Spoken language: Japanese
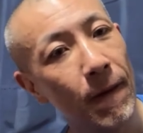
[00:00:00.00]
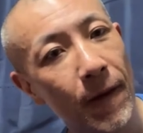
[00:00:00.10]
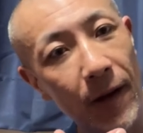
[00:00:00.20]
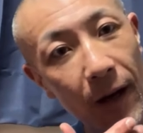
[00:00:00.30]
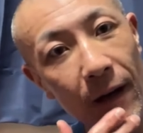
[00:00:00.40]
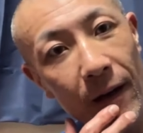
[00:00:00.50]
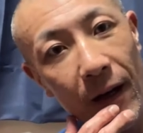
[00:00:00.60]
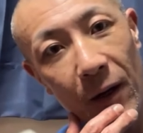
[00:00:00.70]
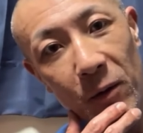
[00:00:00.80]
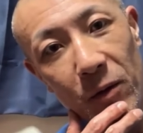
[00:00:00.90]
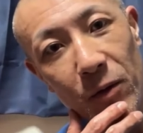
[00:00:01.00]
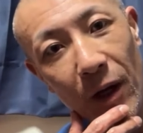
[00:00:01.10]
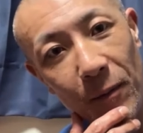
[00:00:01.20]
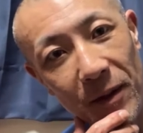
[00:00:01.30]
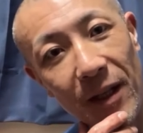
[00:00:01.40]
あ、あの人
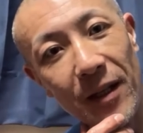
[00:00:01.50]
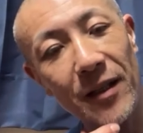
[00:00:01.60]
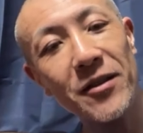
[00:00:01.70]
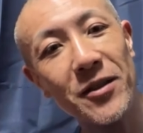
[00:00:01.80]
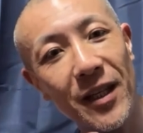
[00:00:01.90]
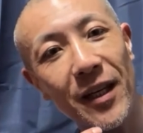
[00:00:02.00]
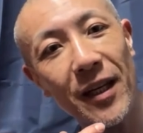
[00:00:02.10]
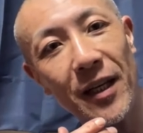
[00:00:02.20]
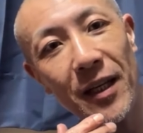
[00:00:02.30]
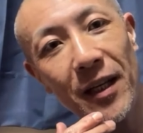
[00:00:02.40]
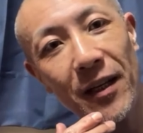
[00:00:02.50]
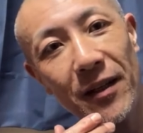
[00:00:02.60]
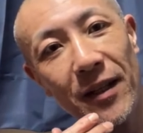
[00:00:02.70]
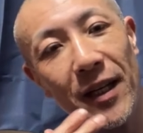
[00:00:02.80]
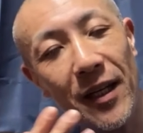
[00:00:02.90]
さ、みたいな感じで、
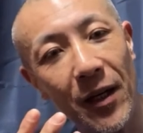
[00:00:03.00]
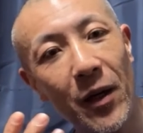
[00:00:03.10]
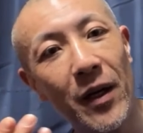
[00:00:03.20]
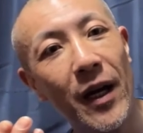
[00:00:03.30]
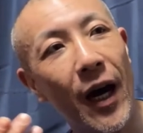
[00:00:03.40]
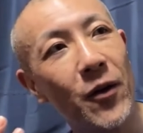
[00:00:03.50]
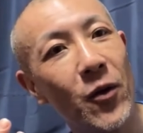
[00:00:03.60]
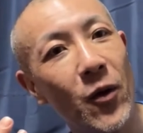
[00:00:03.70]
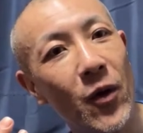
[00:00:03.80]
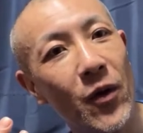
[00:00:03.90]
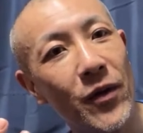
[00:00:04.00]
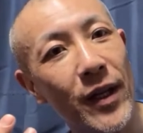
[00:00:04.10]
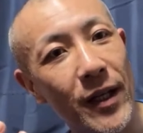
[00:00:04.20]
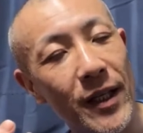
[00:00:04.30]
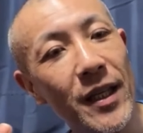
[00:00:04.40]
で、なんか、あの、なん
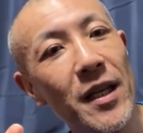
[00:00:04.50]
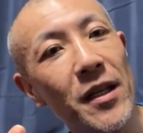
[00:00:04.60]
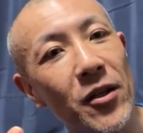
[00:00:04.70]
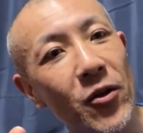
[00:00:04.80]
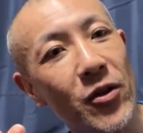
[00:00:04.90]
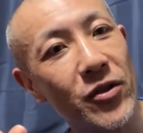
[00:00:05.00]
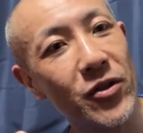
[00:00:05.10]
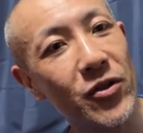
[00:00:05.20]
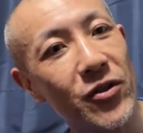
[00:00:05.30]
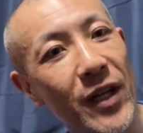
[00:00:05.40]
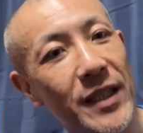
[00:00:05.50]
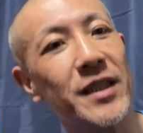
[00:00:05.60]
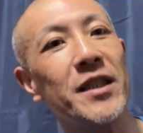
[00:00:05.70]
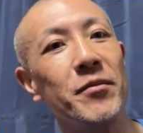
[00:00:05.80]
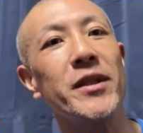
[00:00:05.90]
かいい匂いするら
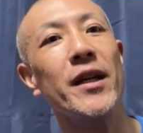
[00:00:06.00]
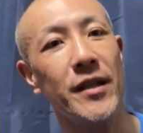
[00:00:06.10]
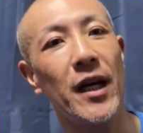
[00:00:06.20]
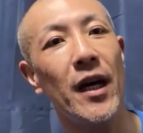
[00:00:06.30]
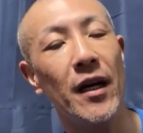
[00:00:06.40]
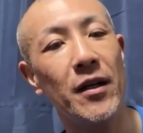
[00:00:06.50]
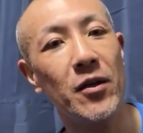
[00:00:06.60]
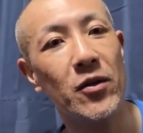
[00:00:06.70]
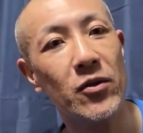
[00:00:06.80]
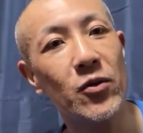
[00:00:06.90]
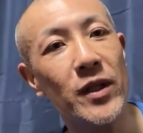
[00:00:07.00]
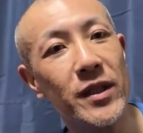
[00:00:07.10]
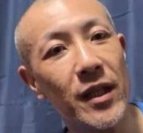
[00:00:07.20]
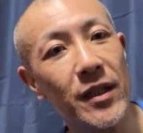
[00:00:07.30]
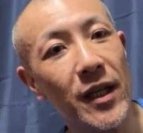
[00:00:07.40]
しいみたいな噂
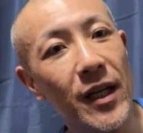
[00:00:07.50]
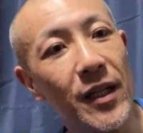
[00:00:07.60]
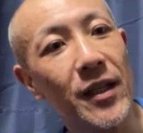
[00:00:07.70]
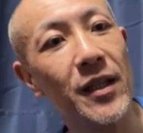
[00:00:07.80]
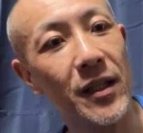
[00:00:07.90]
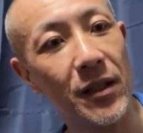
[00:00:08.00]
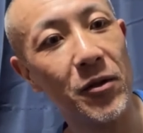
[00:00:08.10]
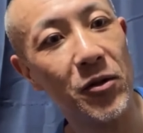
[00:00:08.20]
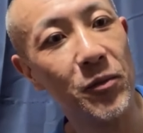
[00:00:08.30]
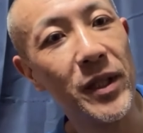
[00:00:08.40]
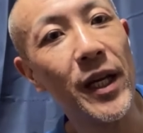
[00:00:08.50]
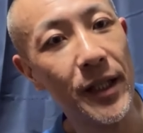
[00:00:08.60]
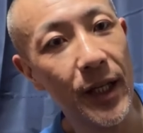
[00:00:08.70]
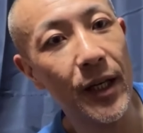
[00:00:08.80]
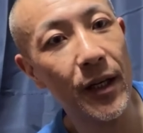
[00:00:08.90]
が流れてるみたい
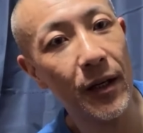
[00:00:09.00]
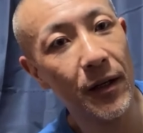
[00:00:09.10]
で